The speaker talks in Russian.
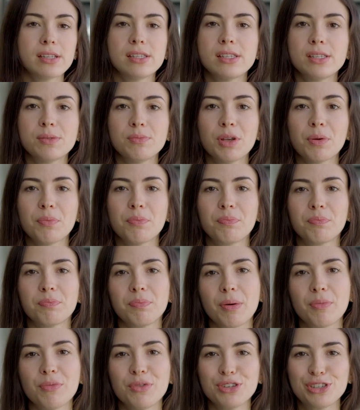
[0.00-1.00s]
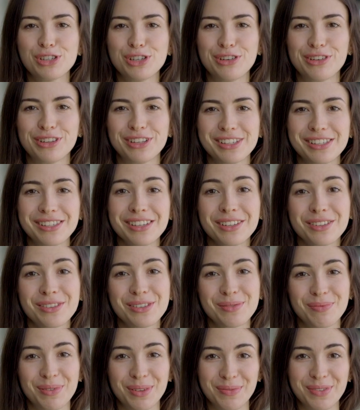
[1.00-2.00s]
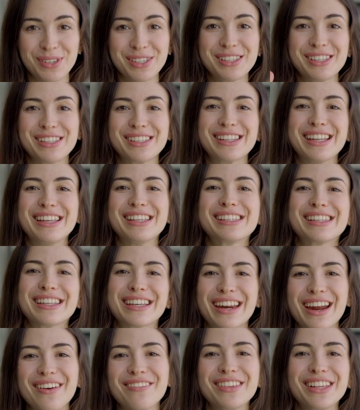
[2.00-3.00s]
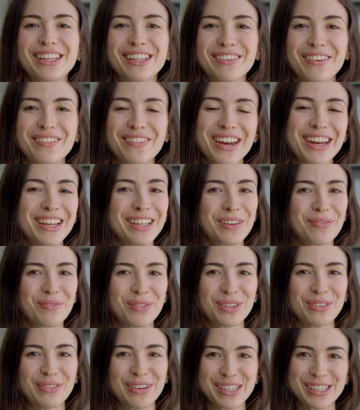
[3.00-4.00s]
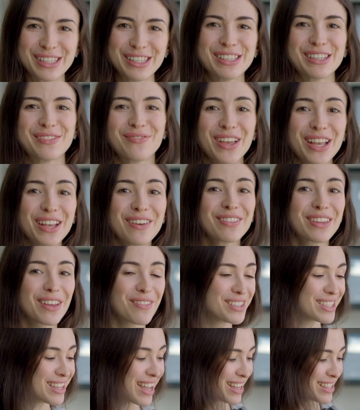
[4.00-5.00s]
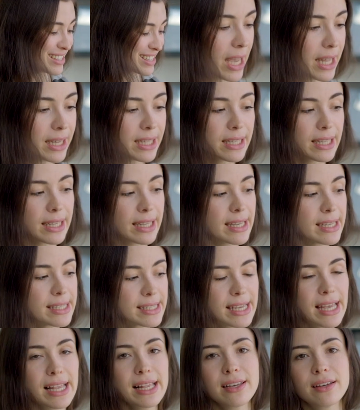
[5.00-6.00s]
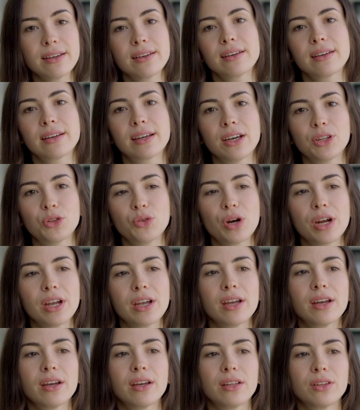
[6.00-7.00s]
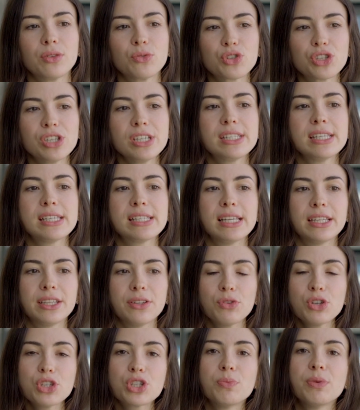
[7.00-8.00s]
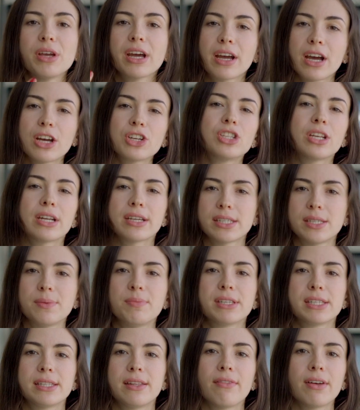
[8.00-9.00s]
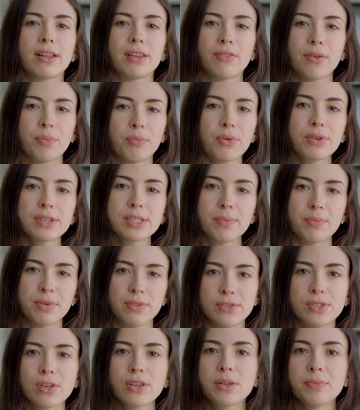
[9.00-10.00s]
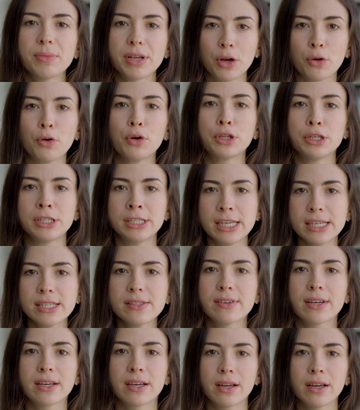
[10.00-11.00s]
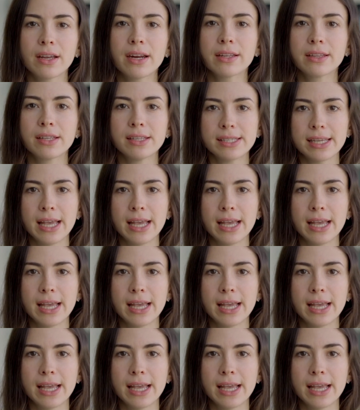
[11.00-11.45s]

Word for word: хотите мне помочь ее достигнуть, подписывайтесь на Инстаграм Лингва Марина, буду вас с нетерпением там ждать. Это такие цели, которые нужны здесь для того, чтобы я каждый раз себе задавала вопрос, а приведет ли мне какое-то действие к конкретной